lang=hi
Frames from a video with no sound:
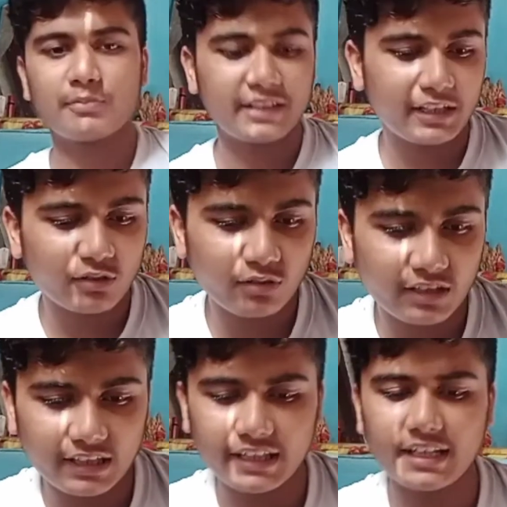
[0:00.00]
तो मैंने ड्रॉ
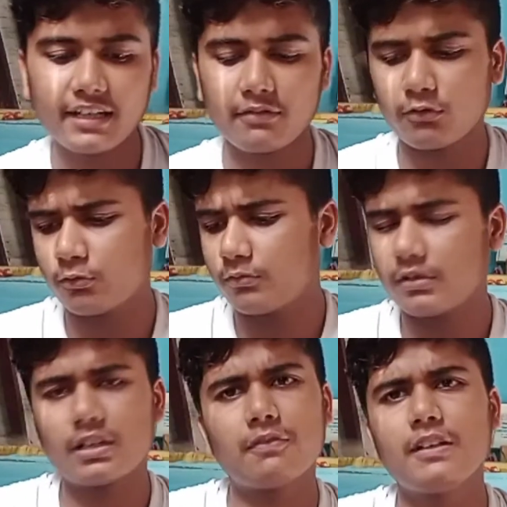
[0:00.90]
कर लिया है वो
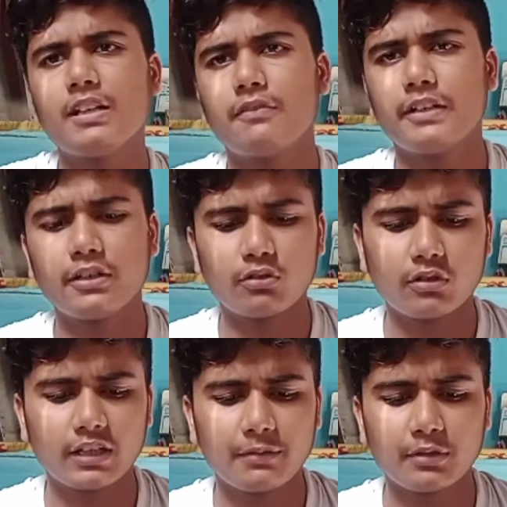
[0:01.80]
रफली रफली ड्रॉ
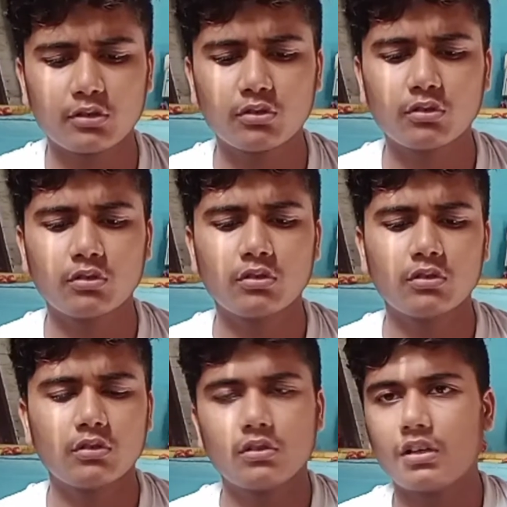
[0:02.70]
करिए मेरे को
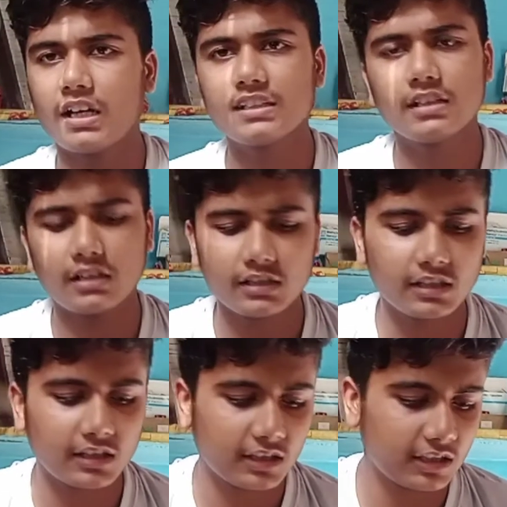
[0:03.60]
आध
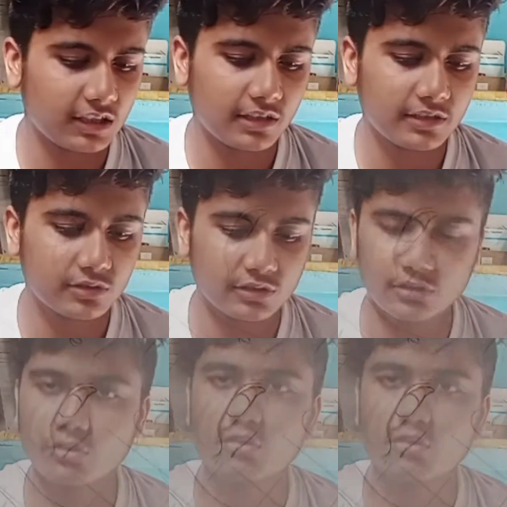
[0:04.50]
आधा घंटा लगा इसको